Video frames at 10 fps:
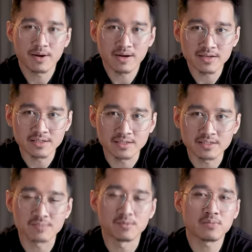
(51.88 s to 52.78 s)
balik lagi,
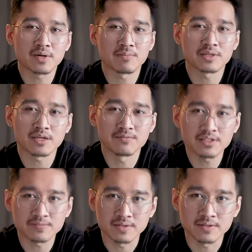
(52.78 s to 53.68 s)
sebelum kalian minta
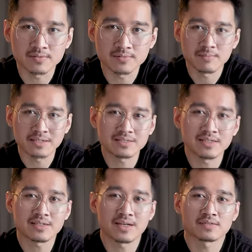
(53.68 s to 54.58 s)
investment,
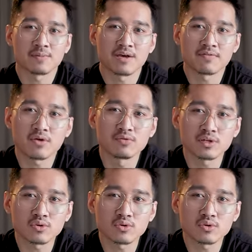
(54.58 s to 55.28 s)
pastiin kalian sebagai founder